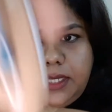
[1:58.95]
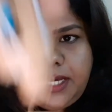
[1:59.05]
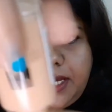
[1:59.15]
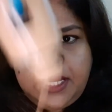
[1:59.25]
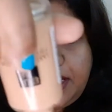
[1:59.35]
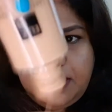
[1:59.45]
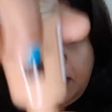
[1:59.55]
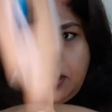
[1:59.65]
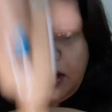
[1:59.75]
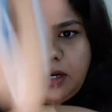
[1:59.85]

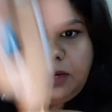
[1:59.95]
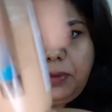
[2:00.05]
ये